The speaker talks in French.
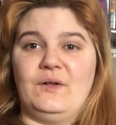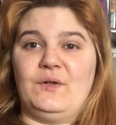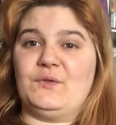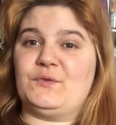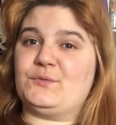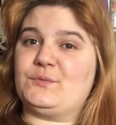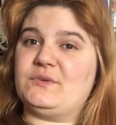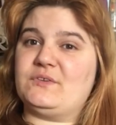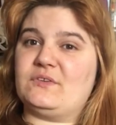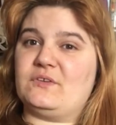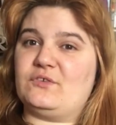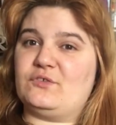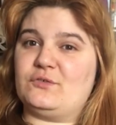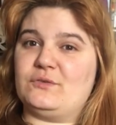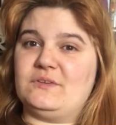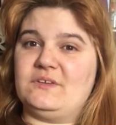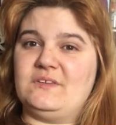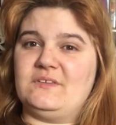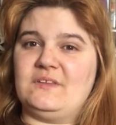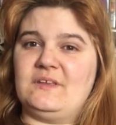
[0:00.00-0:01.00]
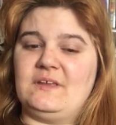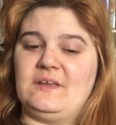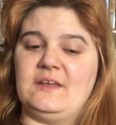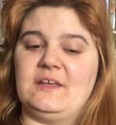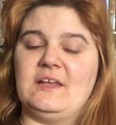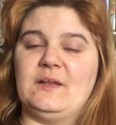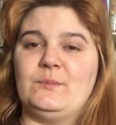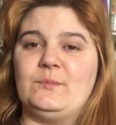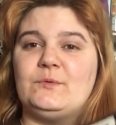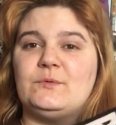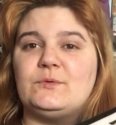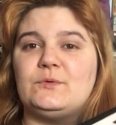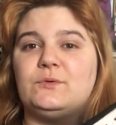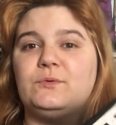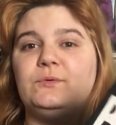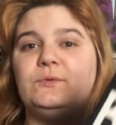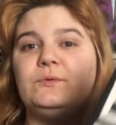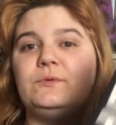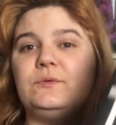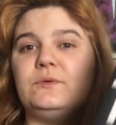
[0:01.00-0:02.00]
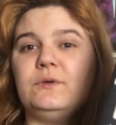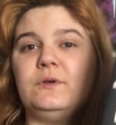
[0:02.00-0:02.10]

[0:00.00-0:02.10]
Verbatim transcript: Ensuite, je disais également que,